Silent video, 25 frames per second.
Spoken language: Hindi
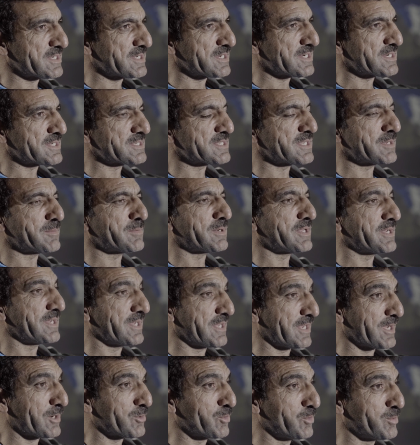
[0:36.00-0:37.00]
ट्रेकर्स
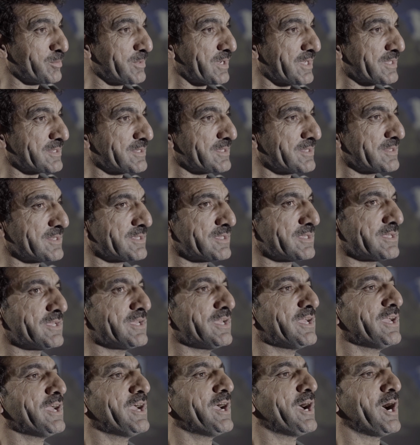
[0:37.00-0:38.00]
हमारे इलाकों में आते थे
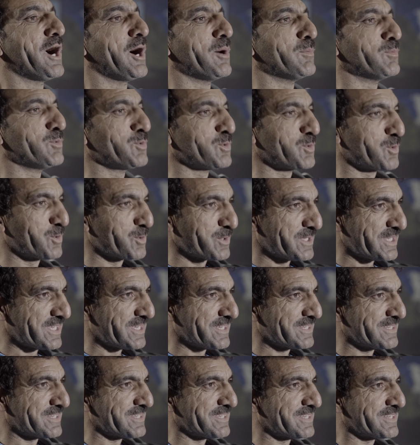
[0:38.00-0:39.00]
हम उनको
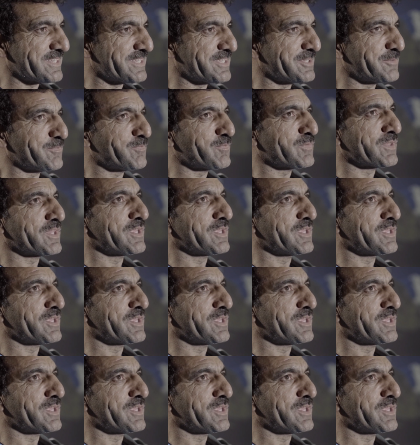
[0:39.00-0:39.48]
देखते थे